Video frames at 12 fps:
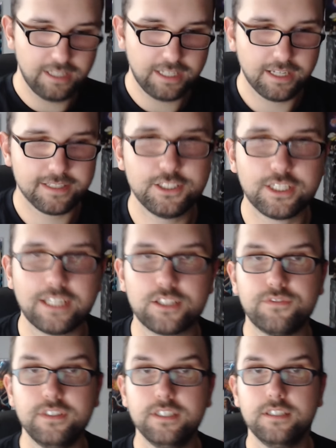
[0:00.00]
Da ist nicht ganz
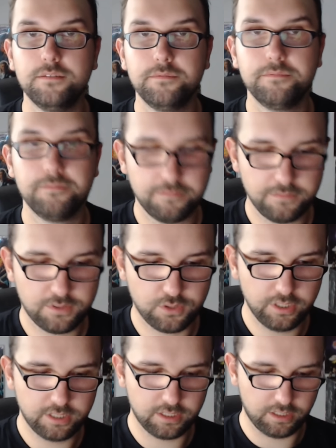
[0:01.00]
so viel
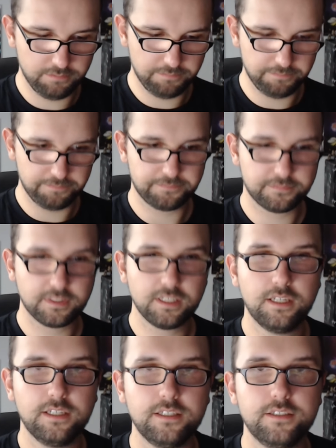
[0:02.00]
Zeug da.
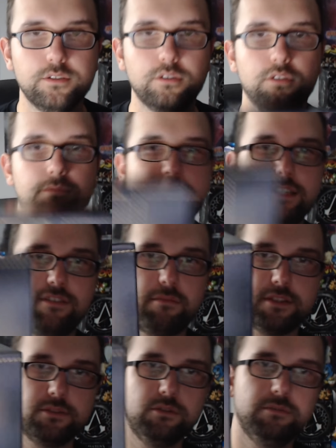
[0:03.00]
So, ich mache es einfach
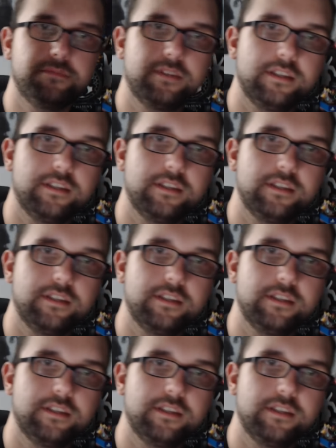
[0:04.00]
mal so.